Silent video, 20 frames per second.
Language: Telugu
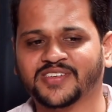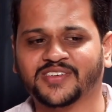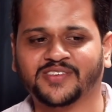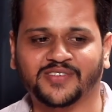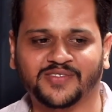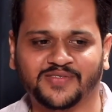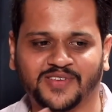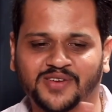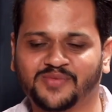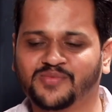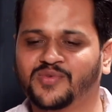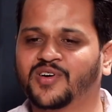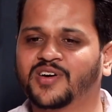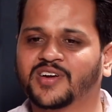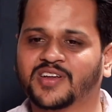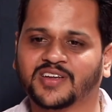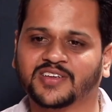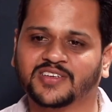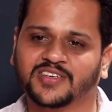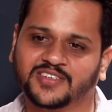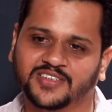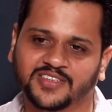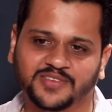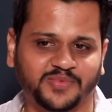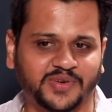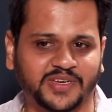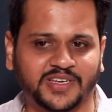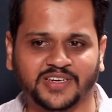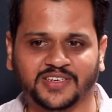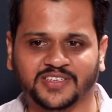సెవెన్ వాళ్ళు మానిటర్ చేసి
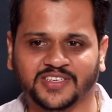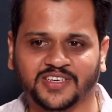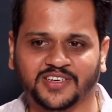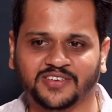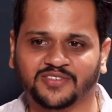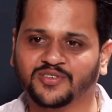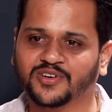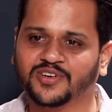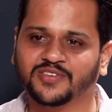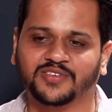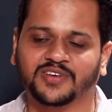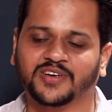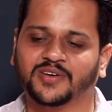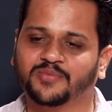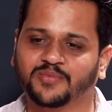పేరెంట్స్కి ట్వంటీ